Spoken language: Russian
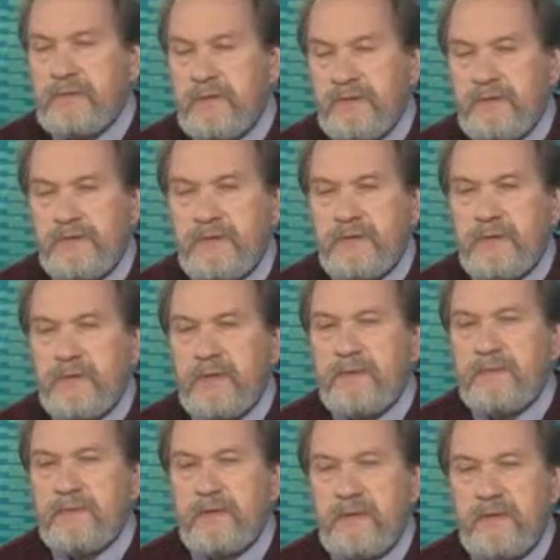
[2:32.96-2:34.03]
три сына.
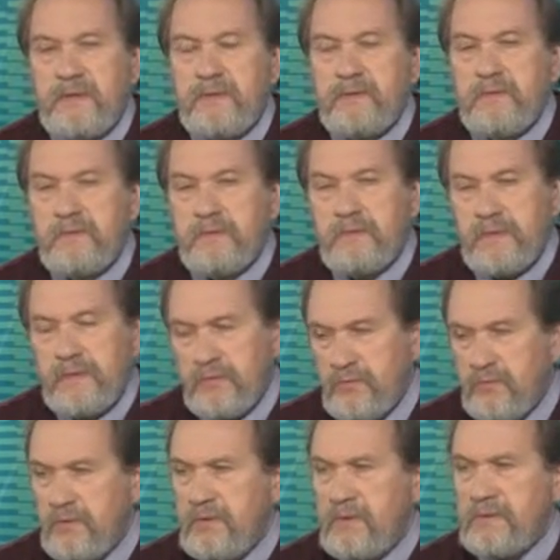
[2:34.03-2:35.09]
Где? А
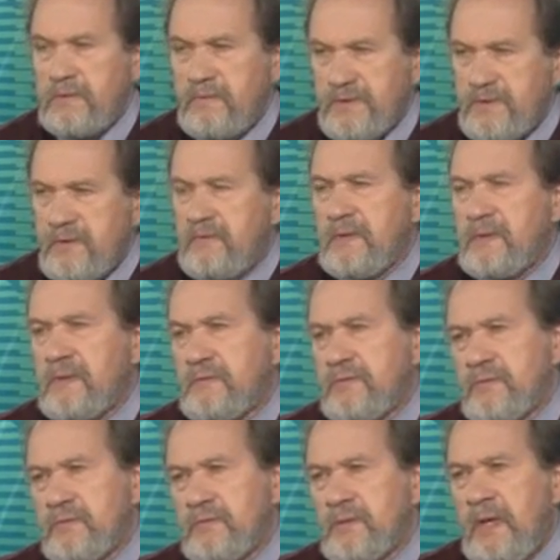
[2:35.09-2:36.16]
кто где? Это в Москве там
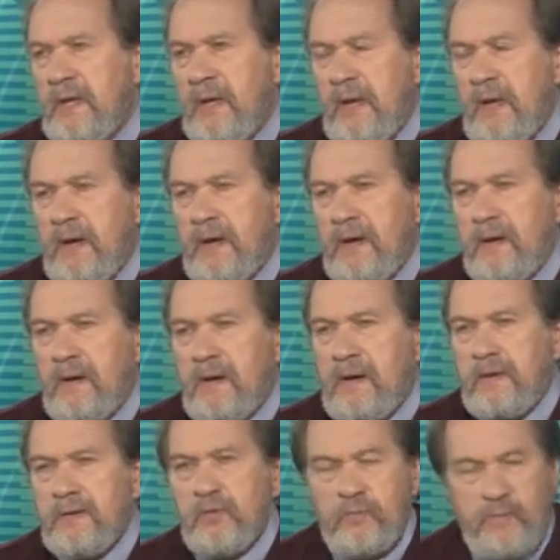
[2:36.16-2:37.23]
живут. А,
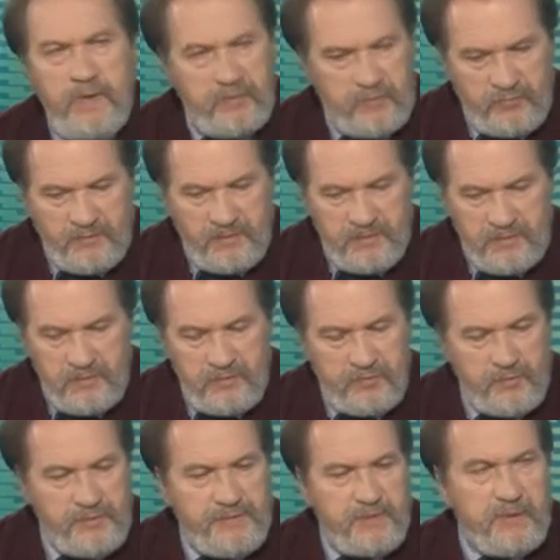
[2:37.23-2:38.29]
они умеют туса, делать
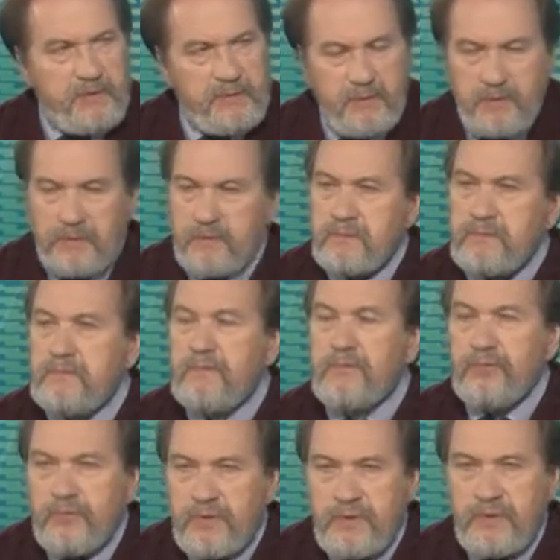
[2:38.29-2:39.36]
mm-hmm. Нет. Внуки